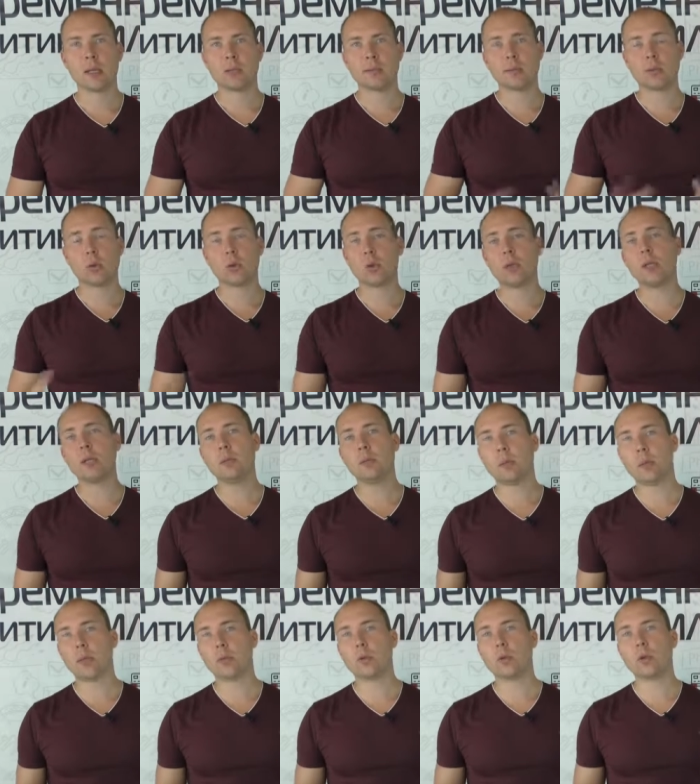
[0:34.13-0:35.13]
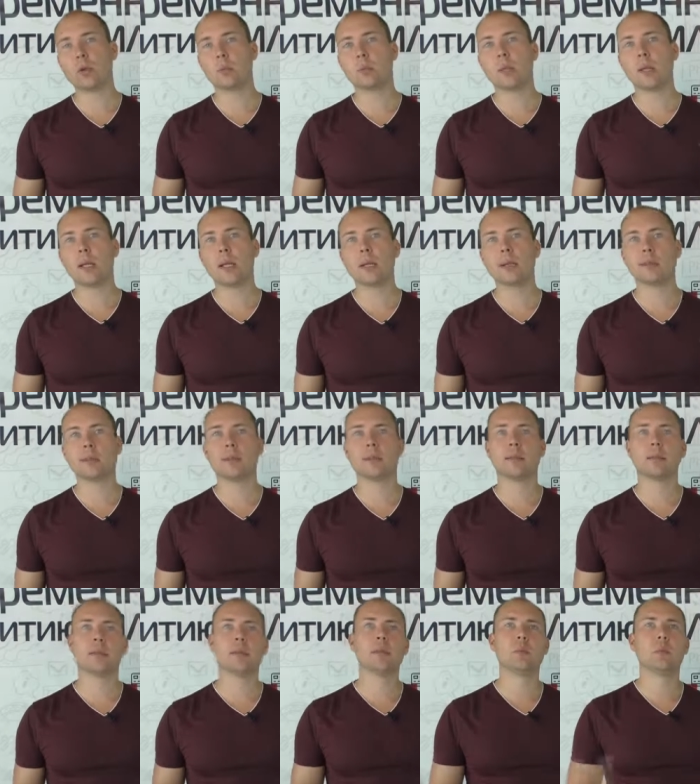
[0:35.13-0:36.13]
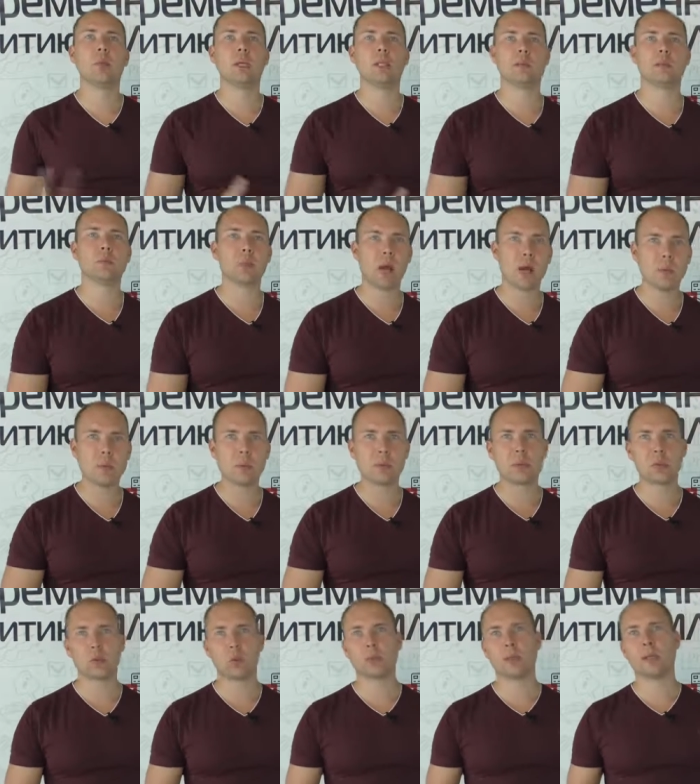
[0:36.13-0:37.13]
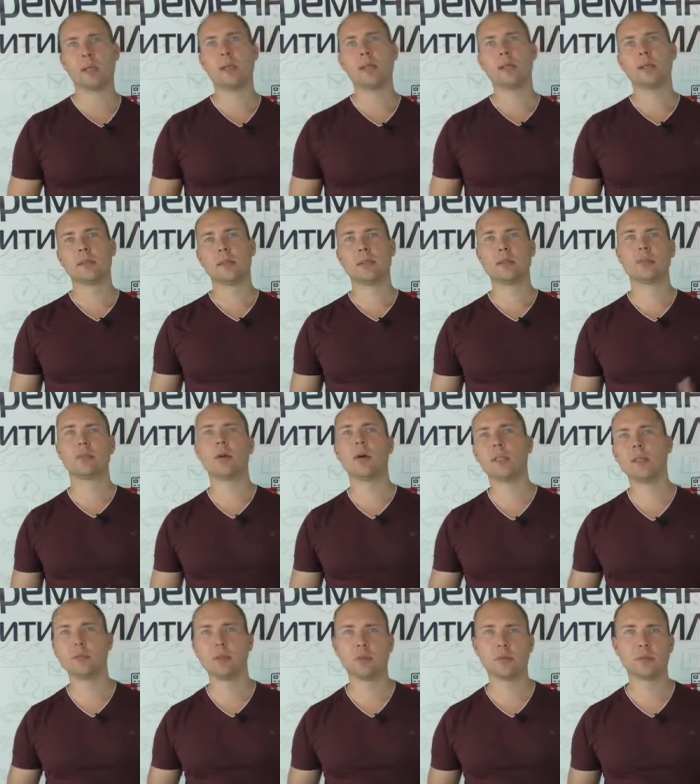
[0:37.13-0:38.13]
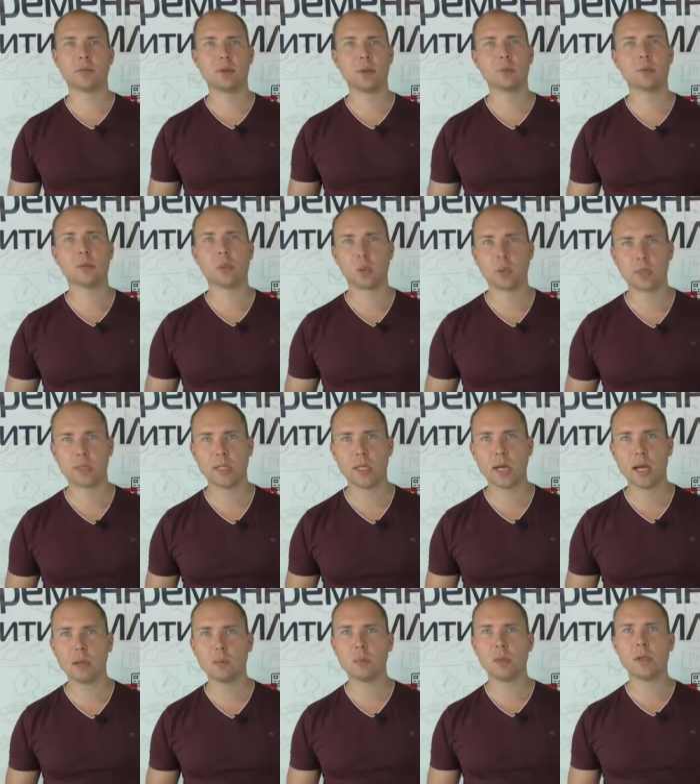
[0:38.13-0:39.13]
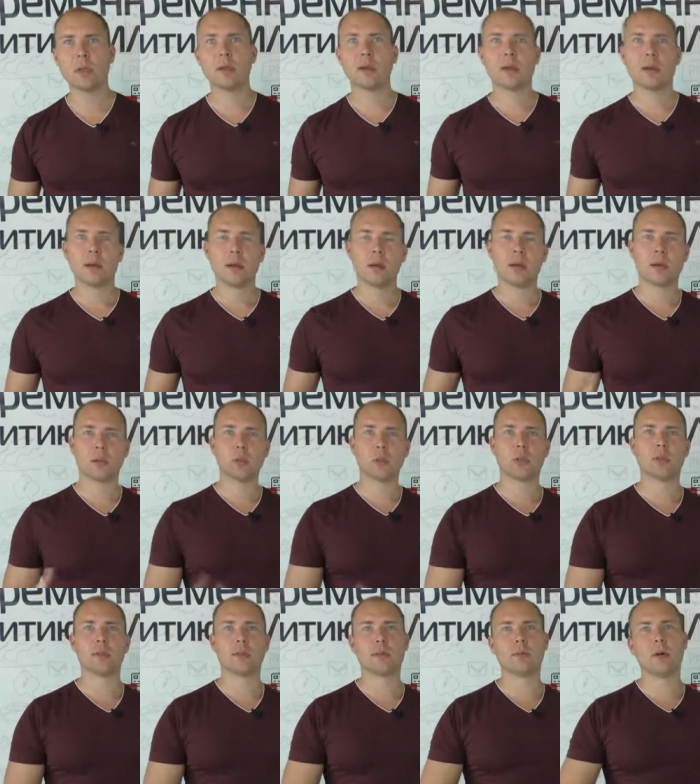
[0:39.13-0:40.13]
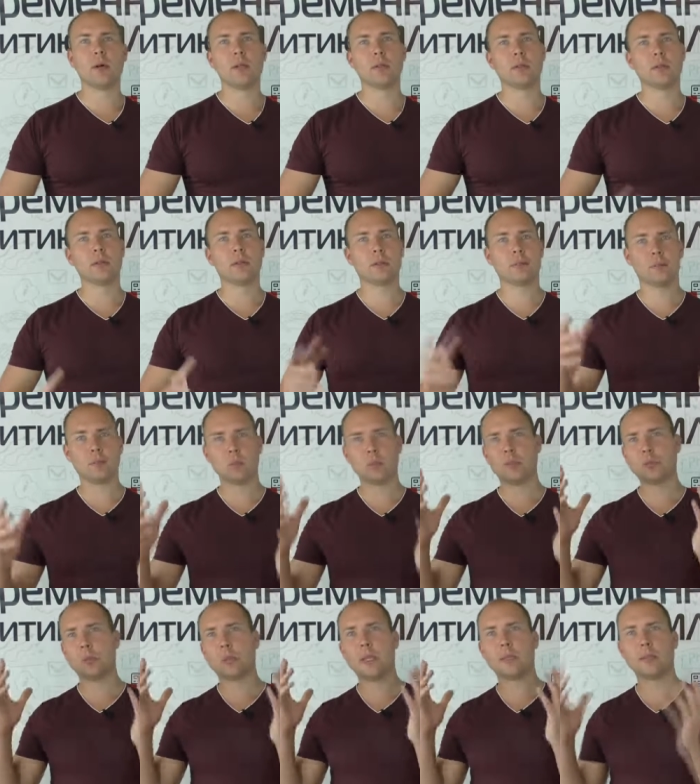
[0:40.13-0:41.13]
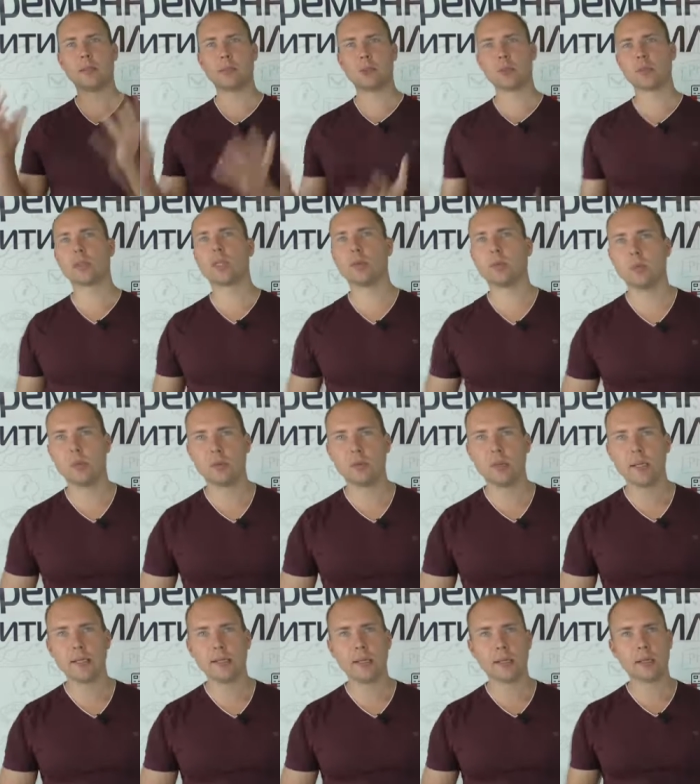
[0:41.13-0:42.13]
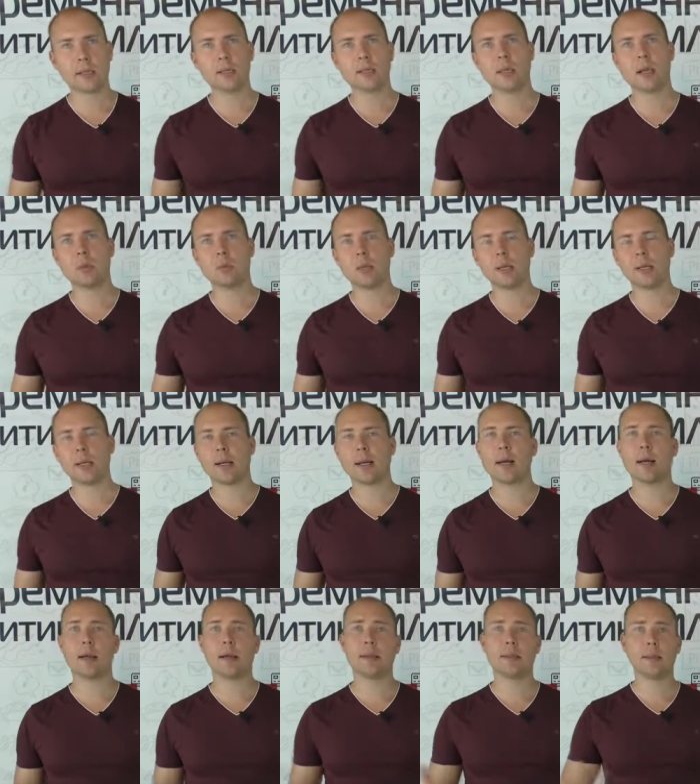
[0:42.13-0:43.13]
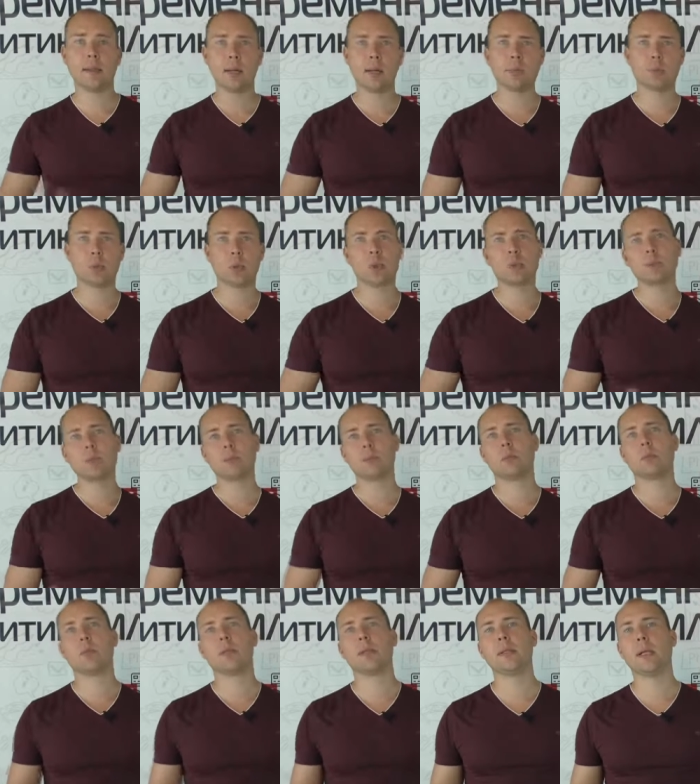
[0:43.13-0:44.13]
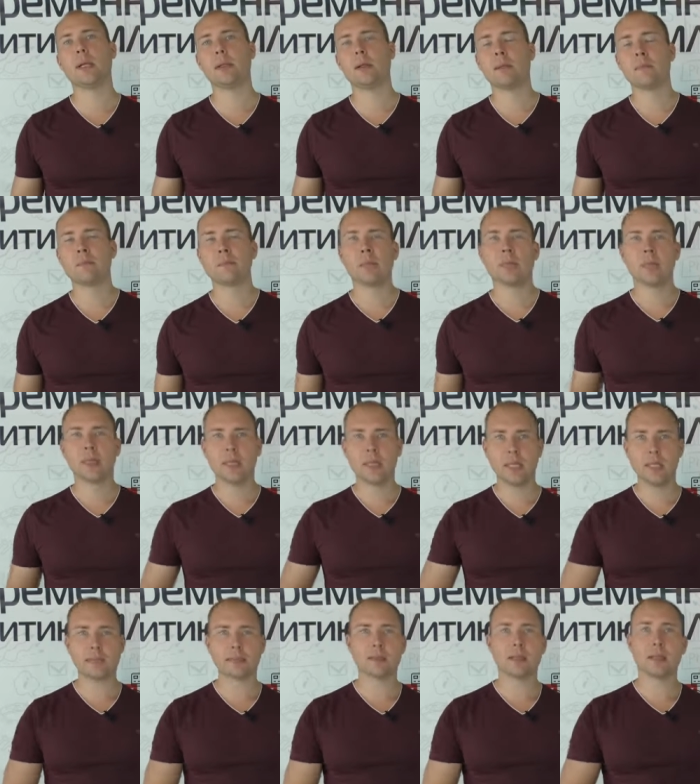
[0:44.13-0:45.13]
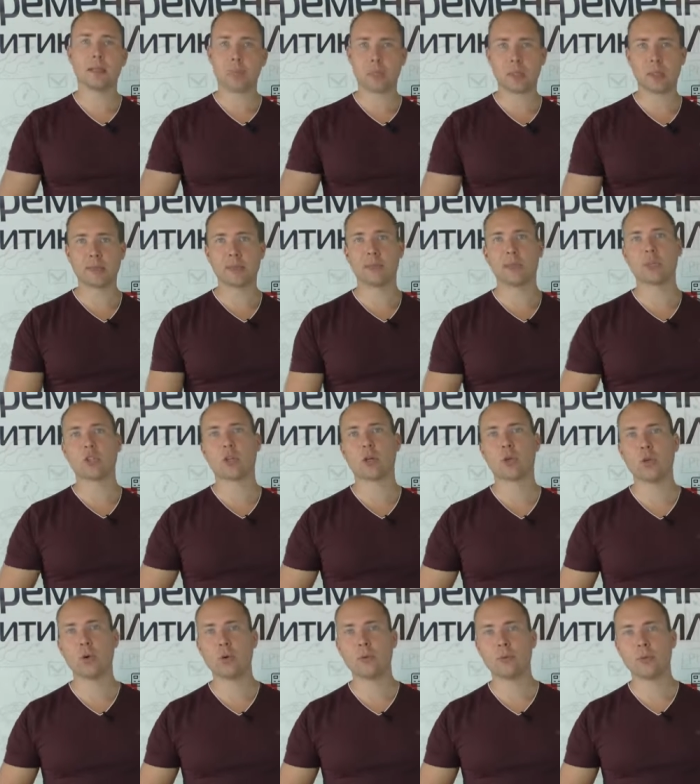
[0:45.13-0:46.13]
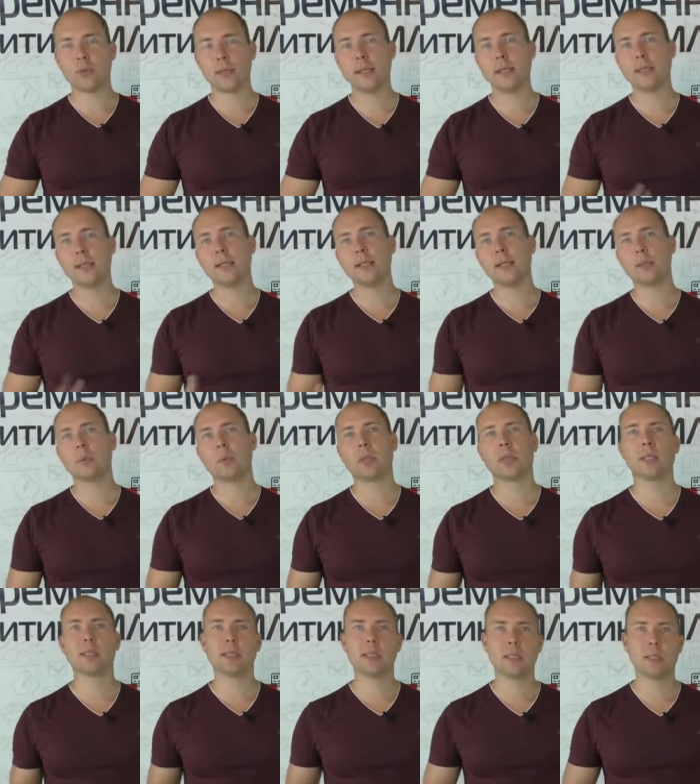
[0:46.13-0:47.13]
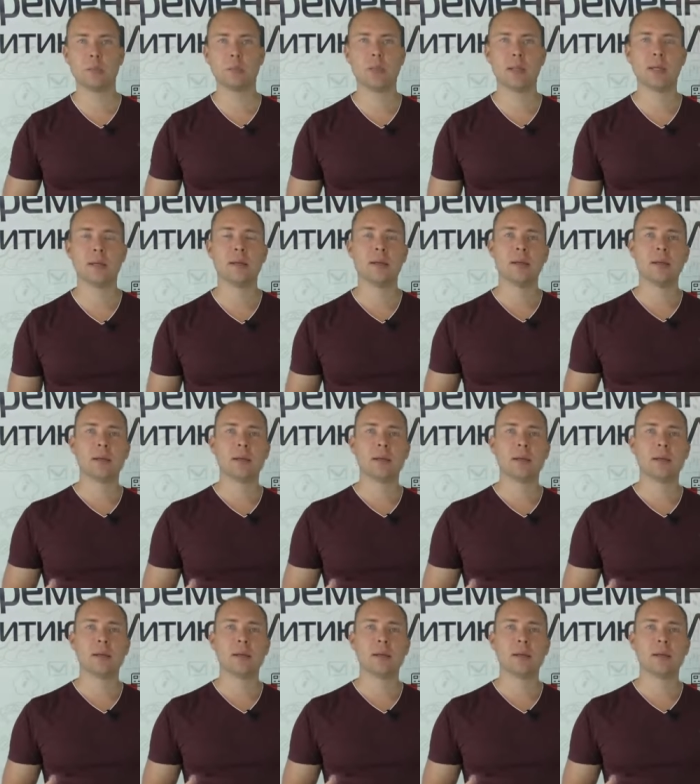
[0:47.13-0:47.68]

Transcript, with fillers: Другие партнеры проекта занимались спамом, кто-то названивал своим друзьям, э, кто-то заваливал бесплатные доски объявлений рекламой, а я просто выполнял несколько простых шагов, и это приносило мне